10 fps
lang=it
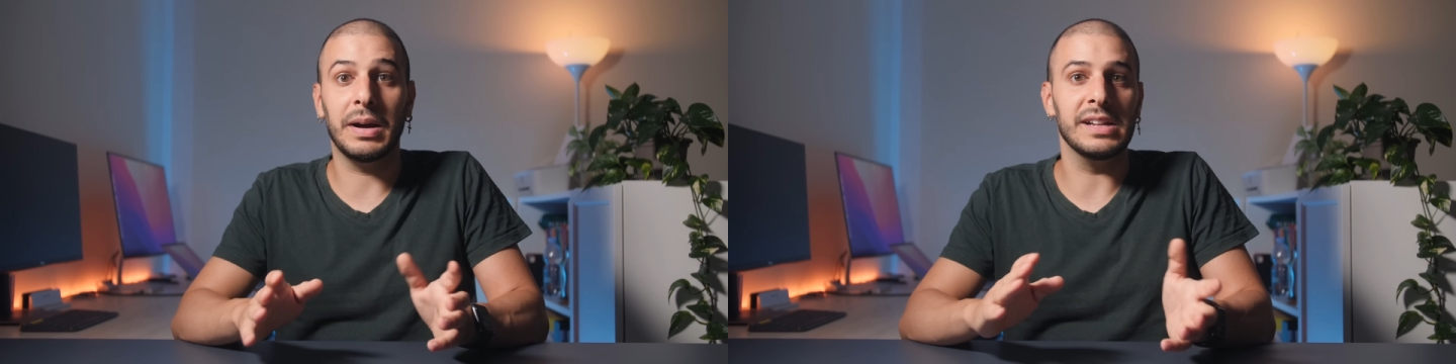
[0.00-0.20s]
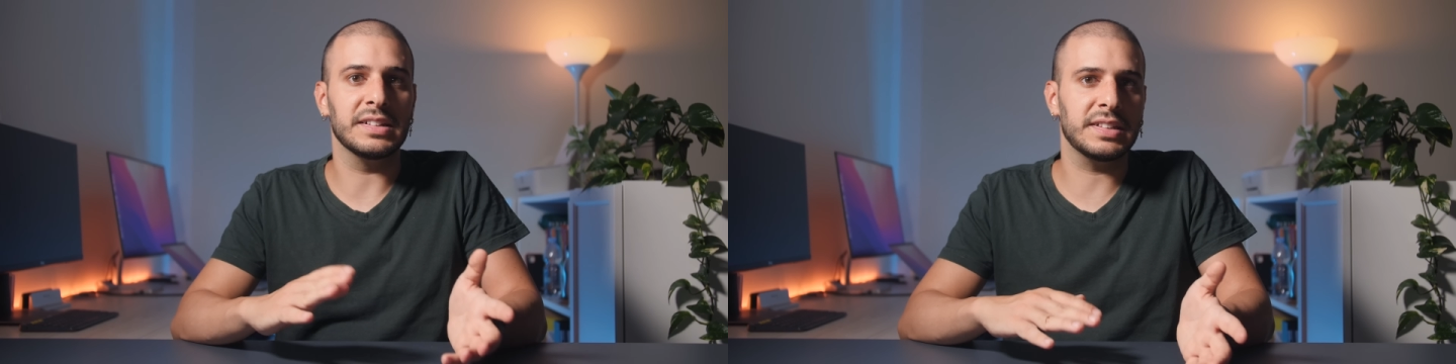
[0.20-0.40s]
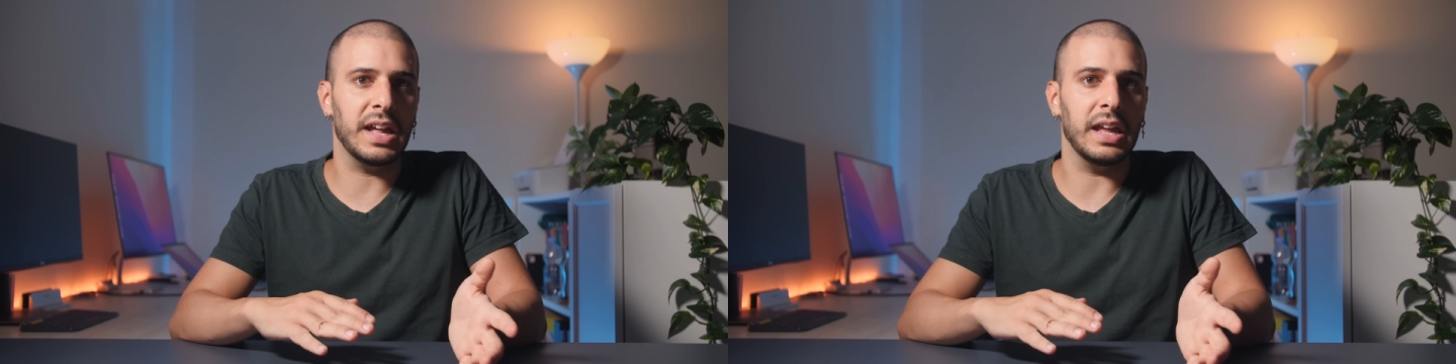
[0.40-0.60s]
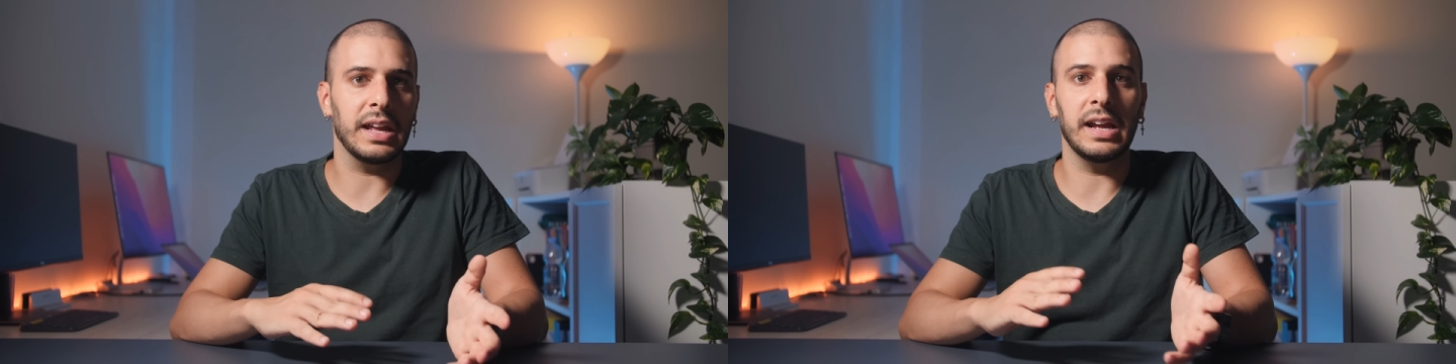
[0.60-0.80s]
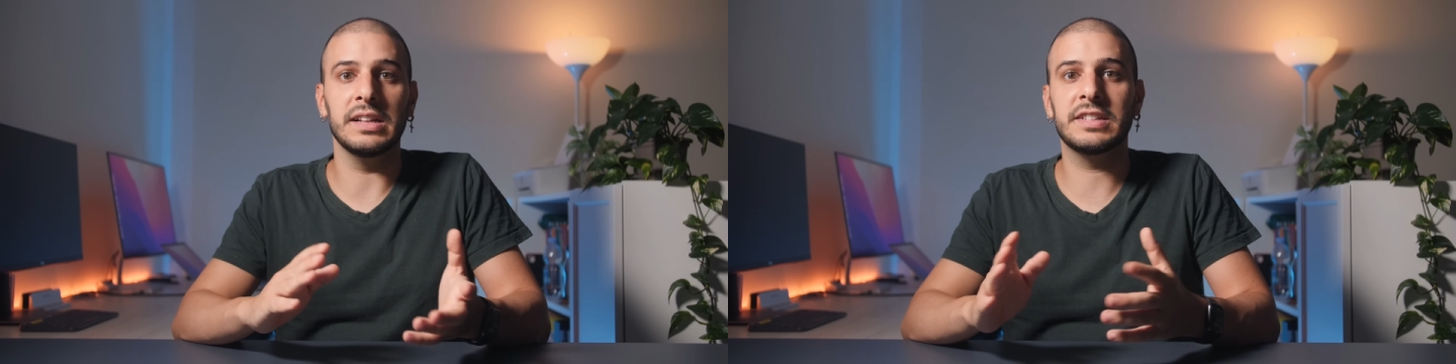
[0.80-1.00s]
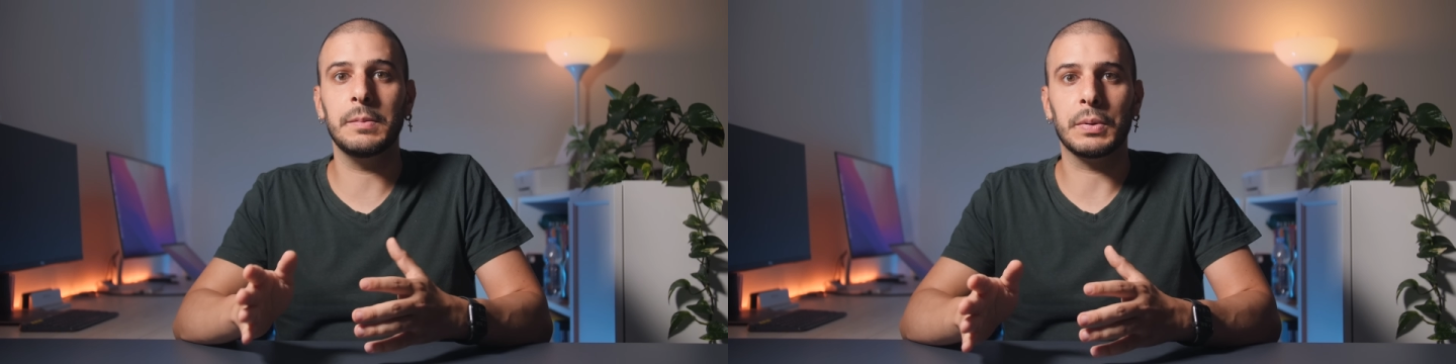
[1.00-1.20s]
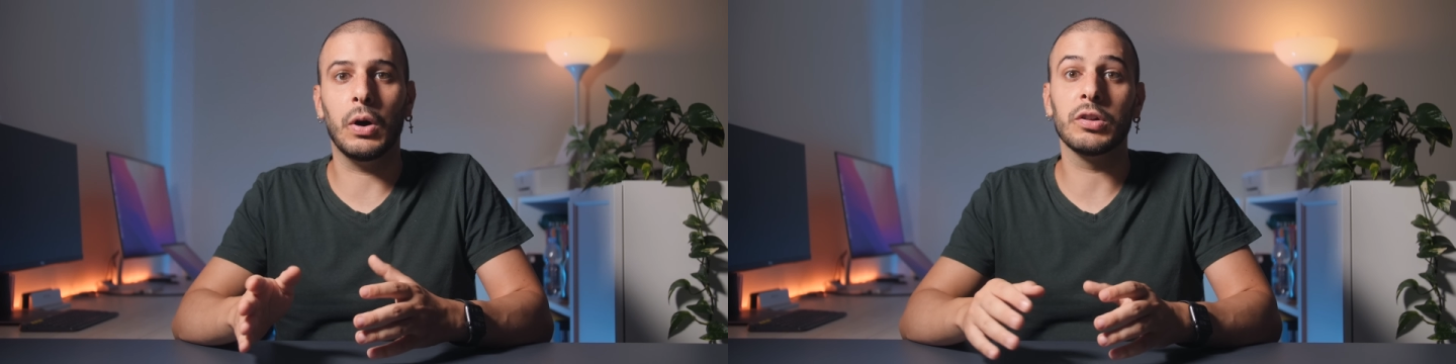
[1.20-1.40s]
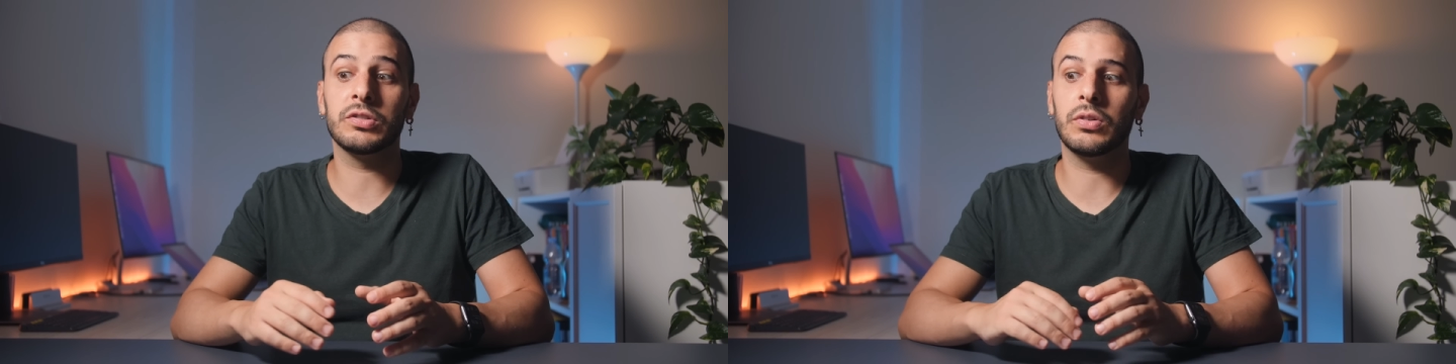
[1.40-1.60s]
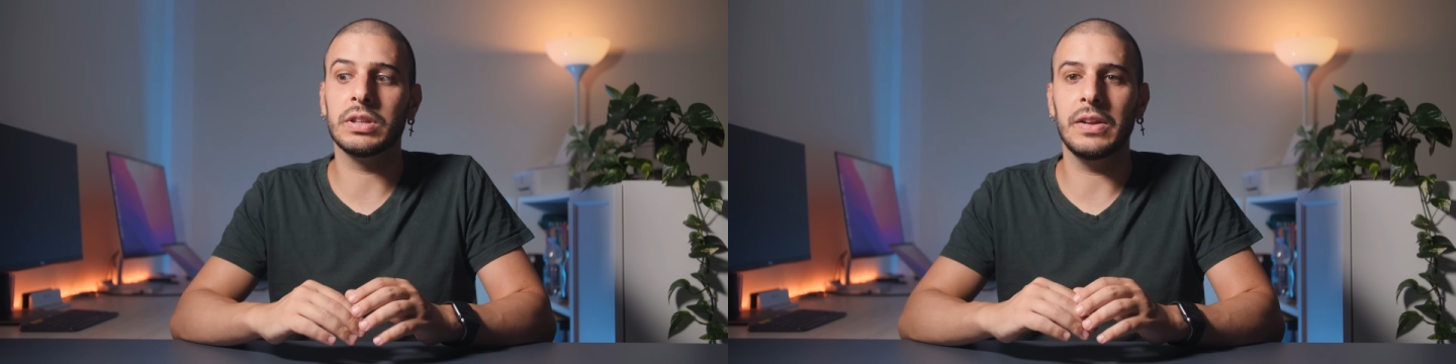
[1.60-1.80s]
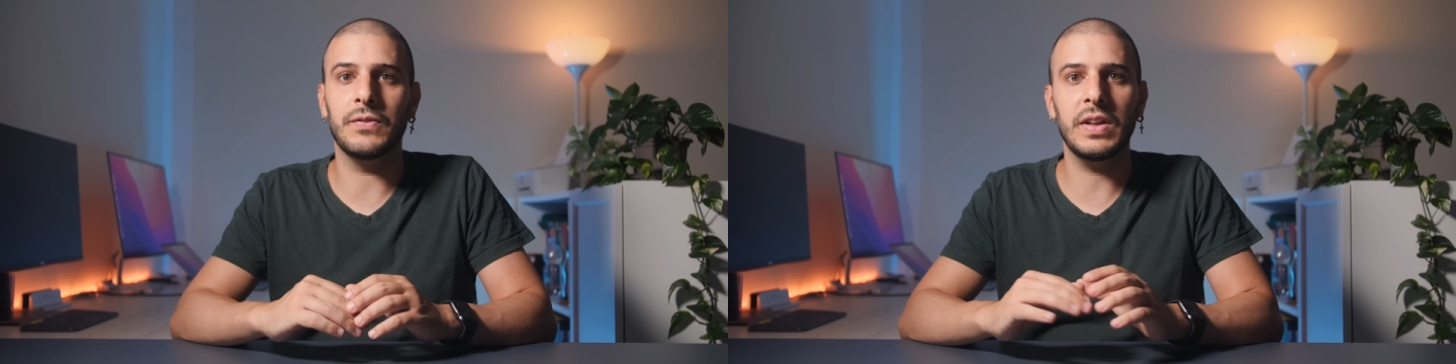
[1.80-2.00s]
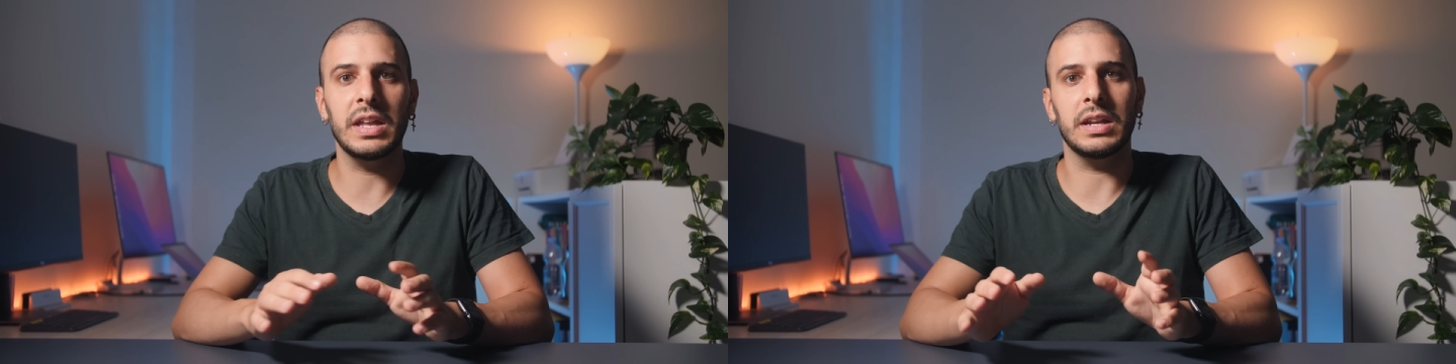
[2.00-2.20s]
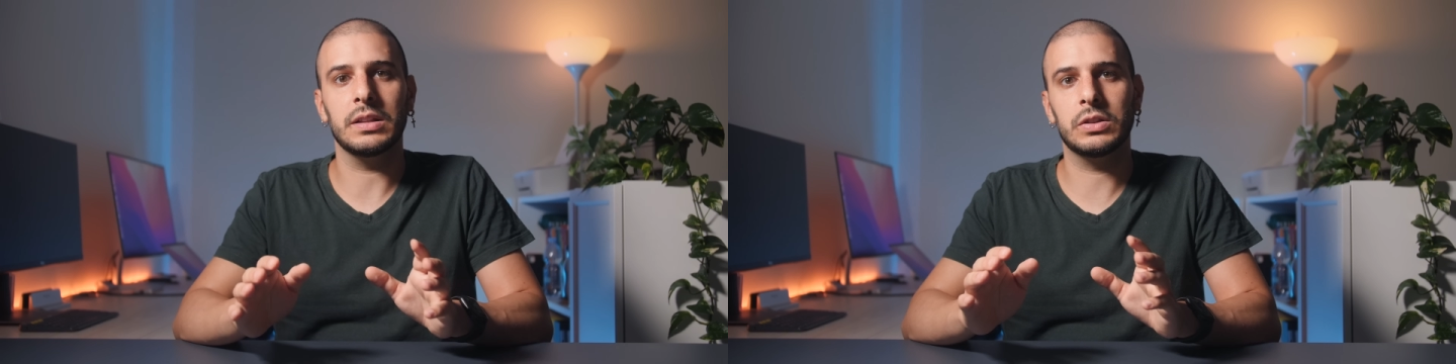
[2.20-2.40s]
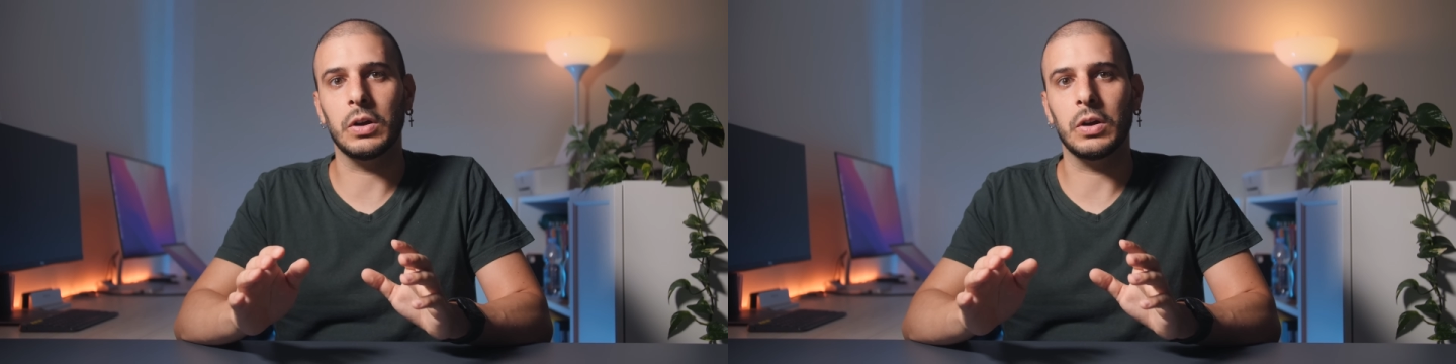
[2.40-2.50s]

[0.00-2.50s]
ma il 6 e il 6 Pro sono dei veri